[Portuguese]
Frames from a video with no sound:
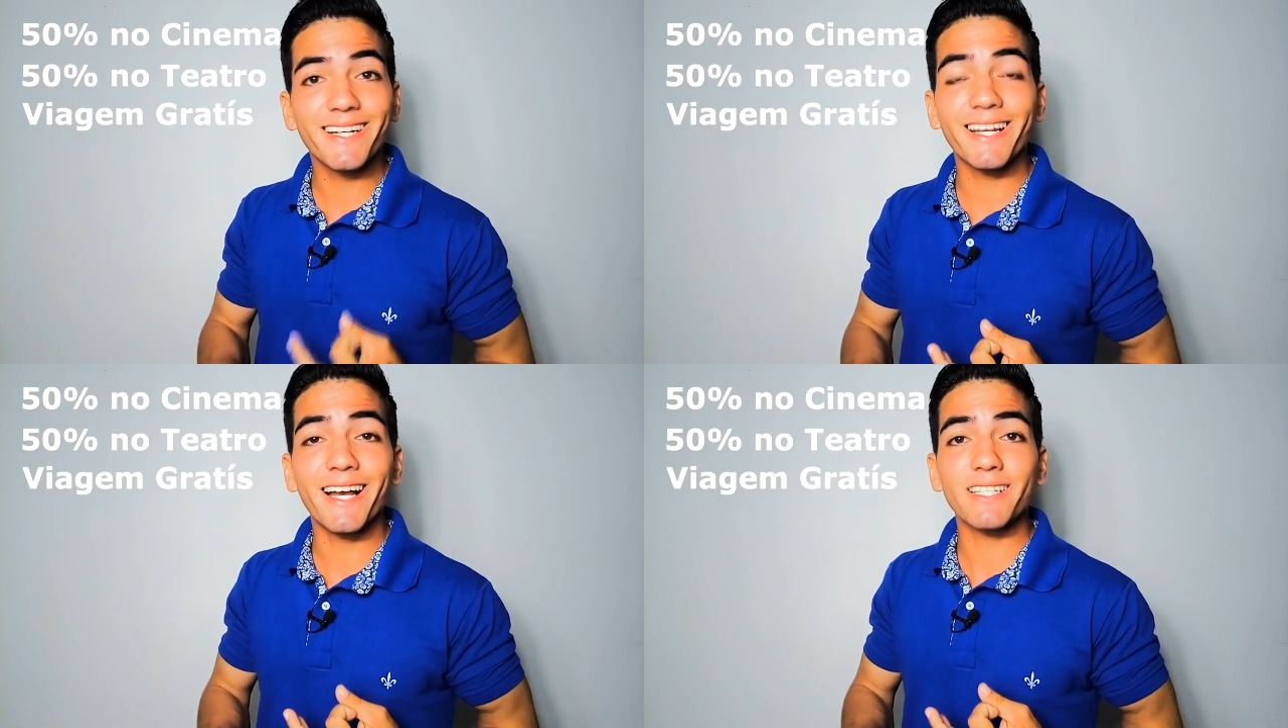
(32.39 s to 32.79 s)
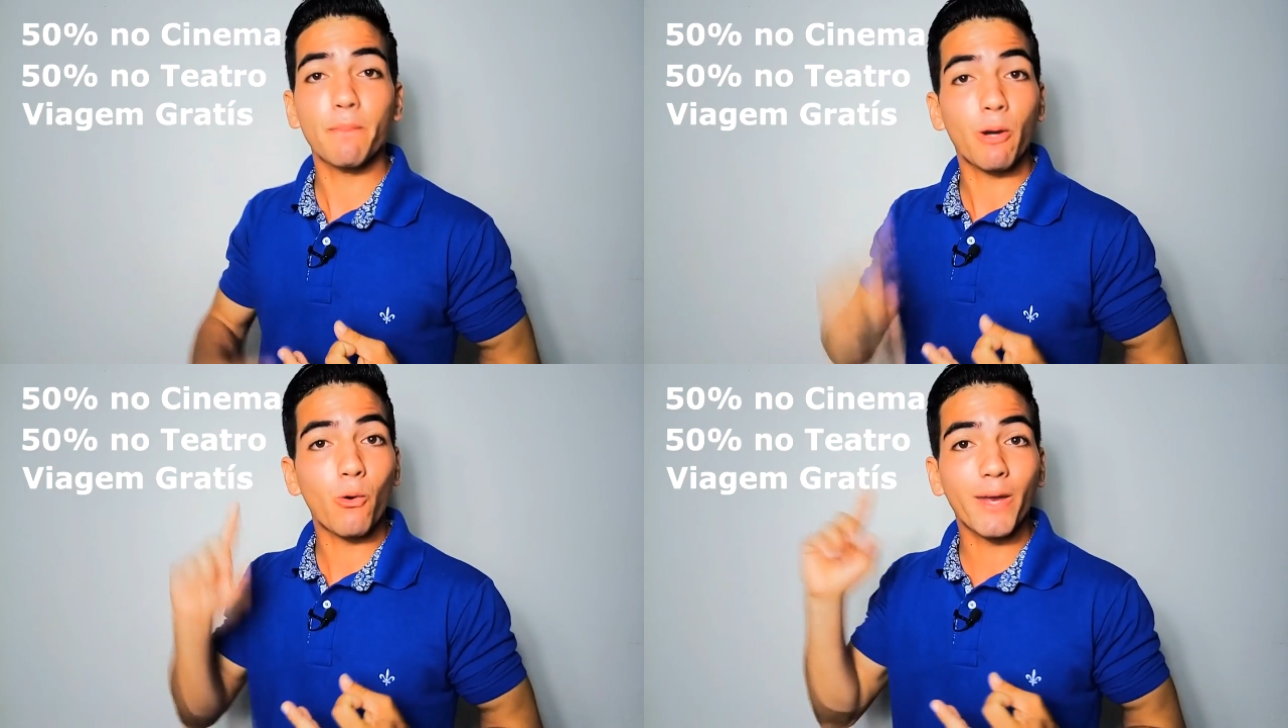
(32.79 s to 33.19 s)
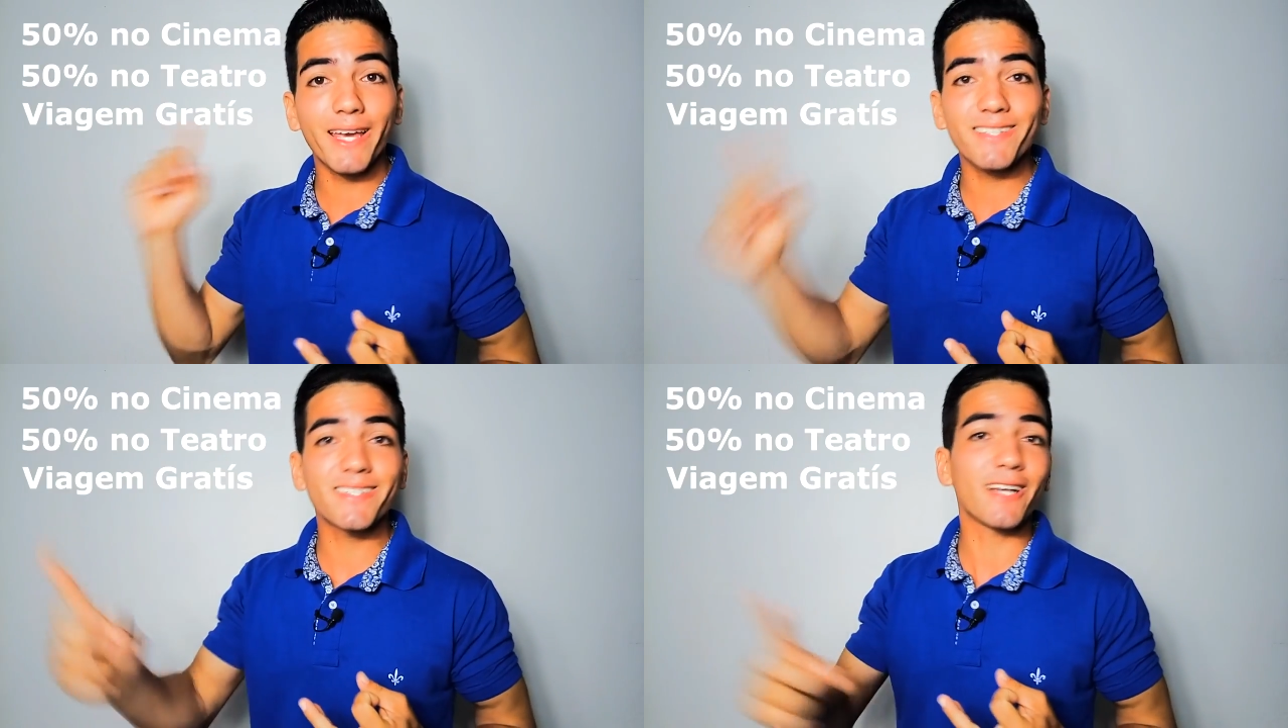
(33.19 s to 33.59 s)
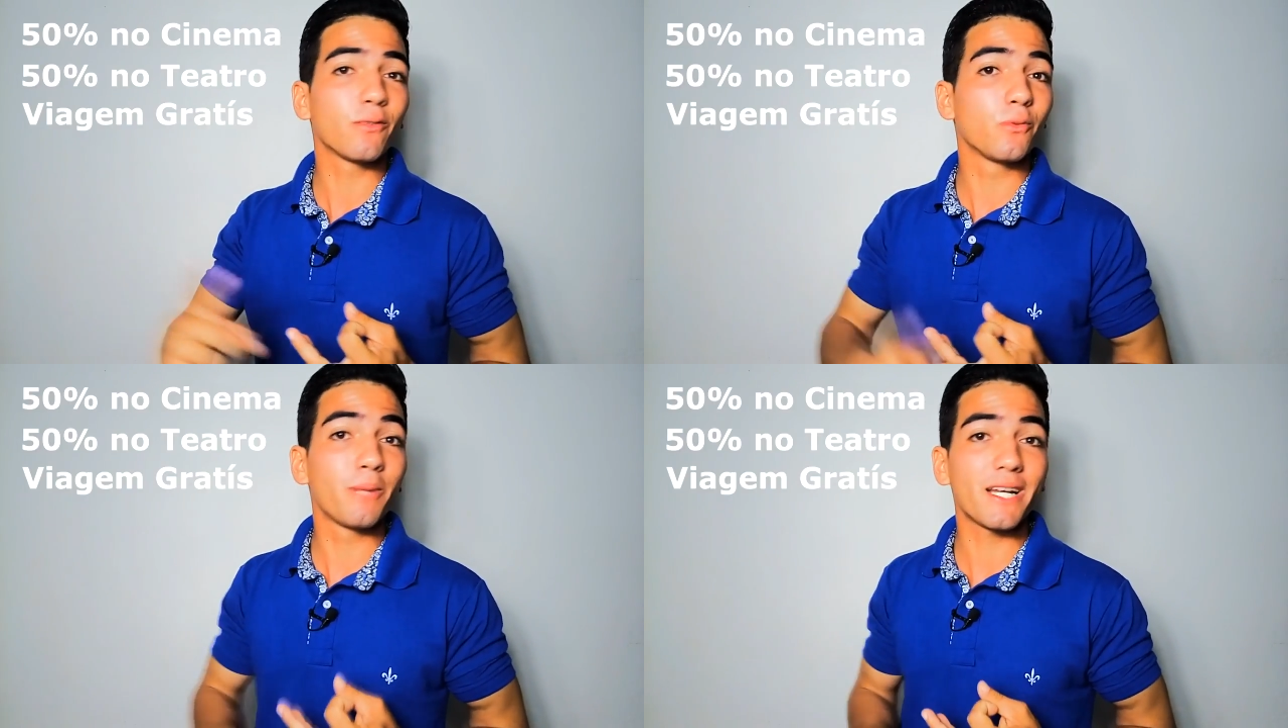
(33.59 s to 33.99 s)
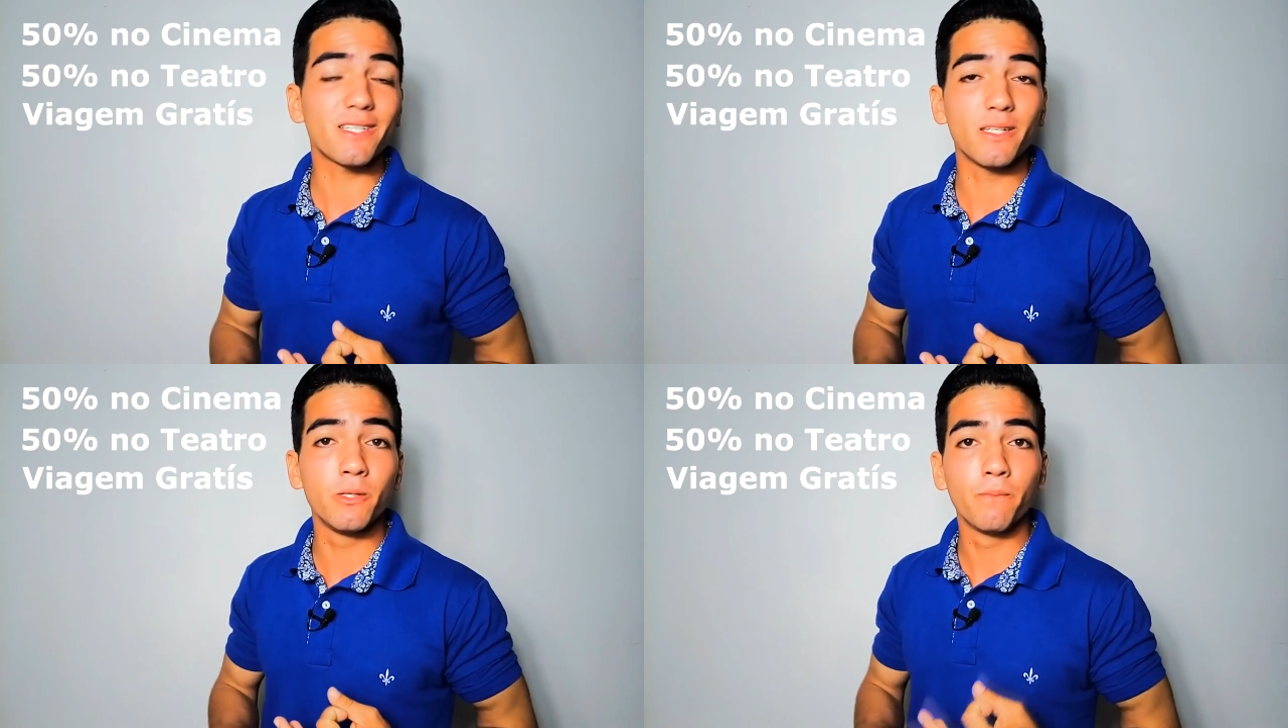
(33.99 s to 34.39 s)
graça para qualquer estado do
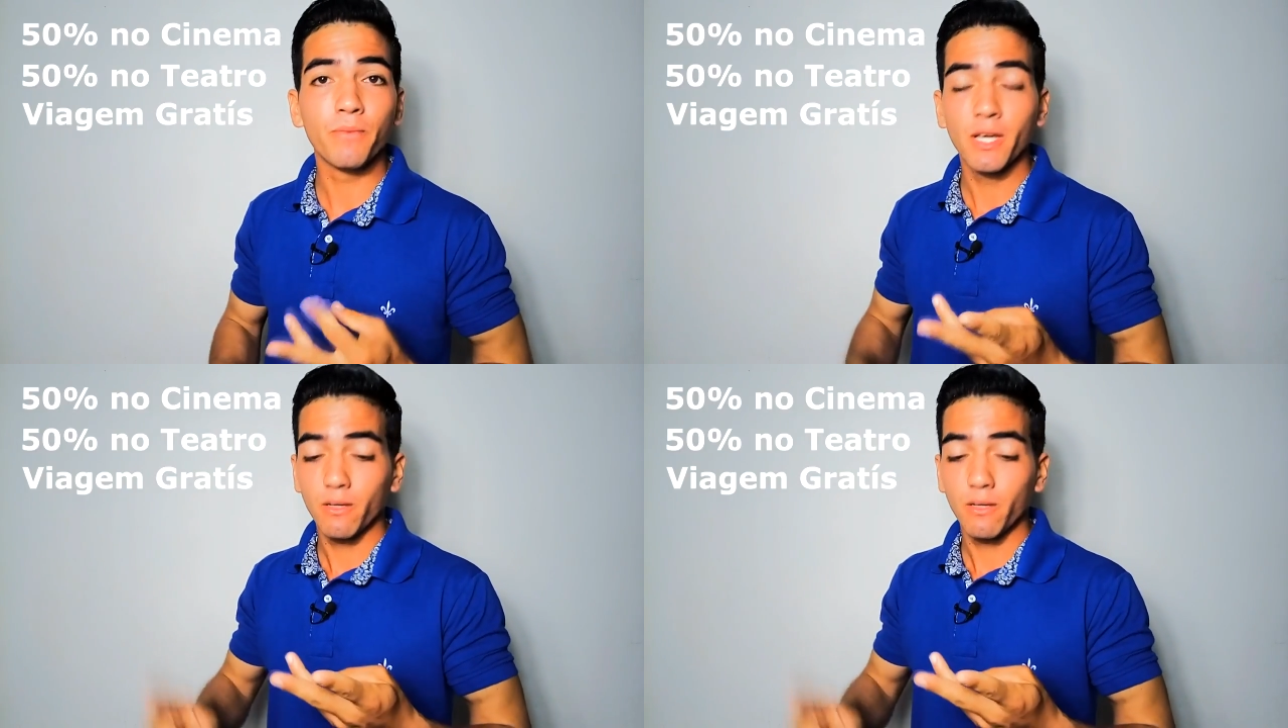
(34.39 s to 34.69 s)
Brasil,